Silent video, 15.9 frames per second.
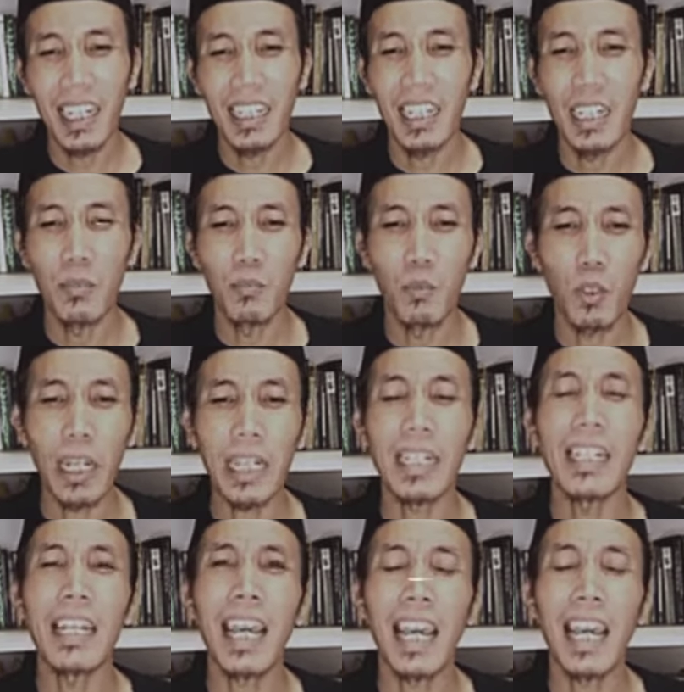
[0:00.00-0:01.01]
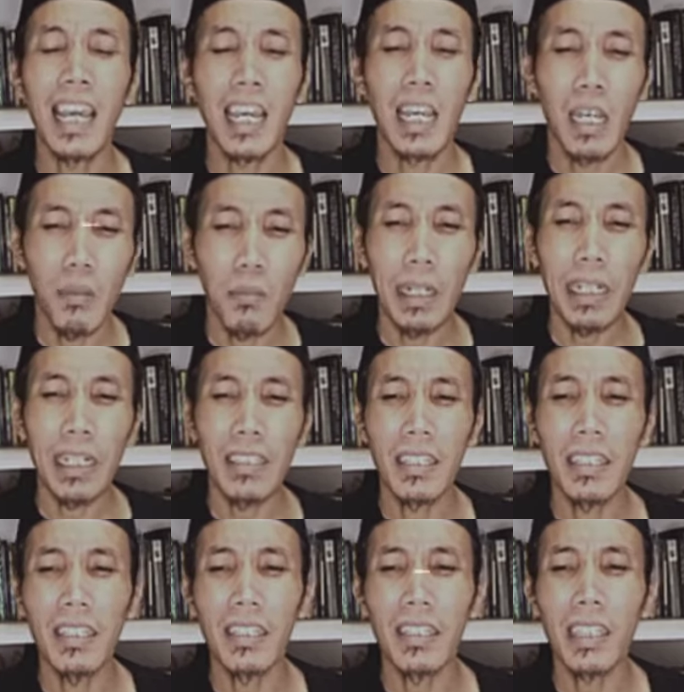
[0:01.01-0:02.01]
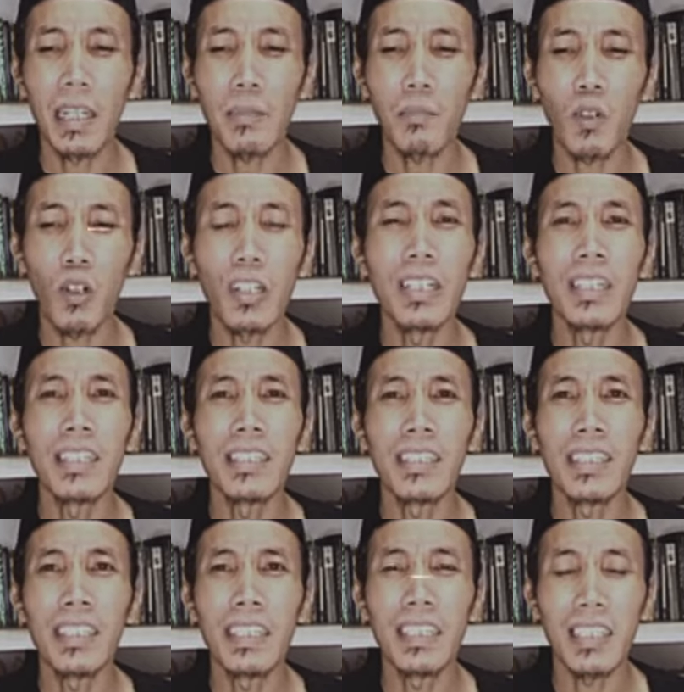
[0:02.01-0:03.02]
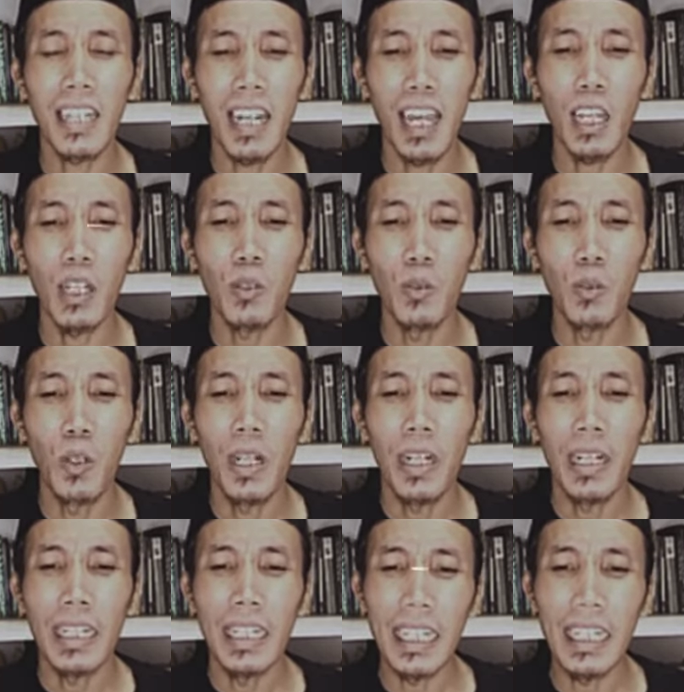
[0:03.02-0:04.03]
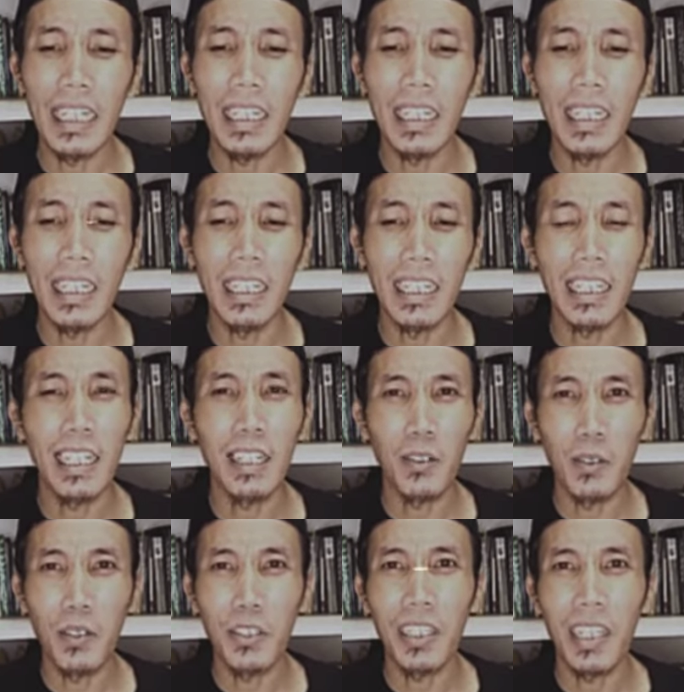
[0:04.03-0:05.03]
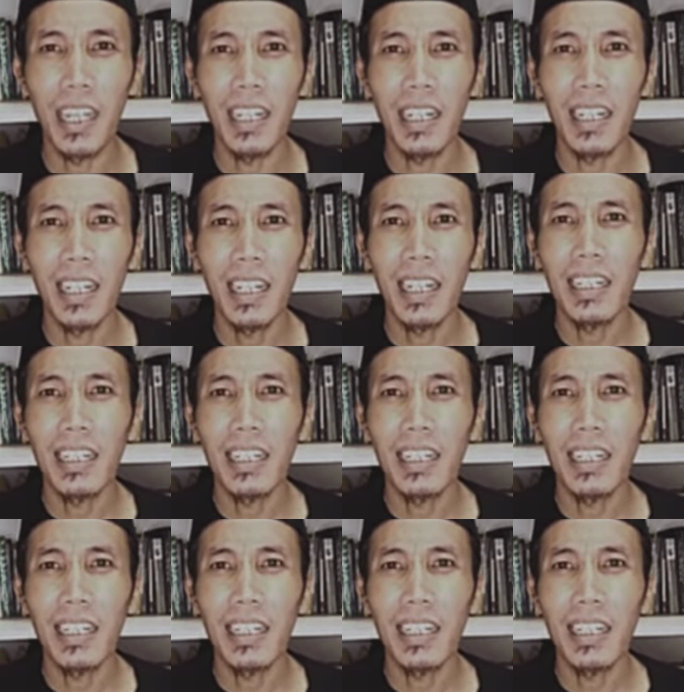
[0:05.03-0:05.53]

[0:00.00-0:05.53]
Dan bukankah pada setiap kondisi selalu diiringi dengan ujian?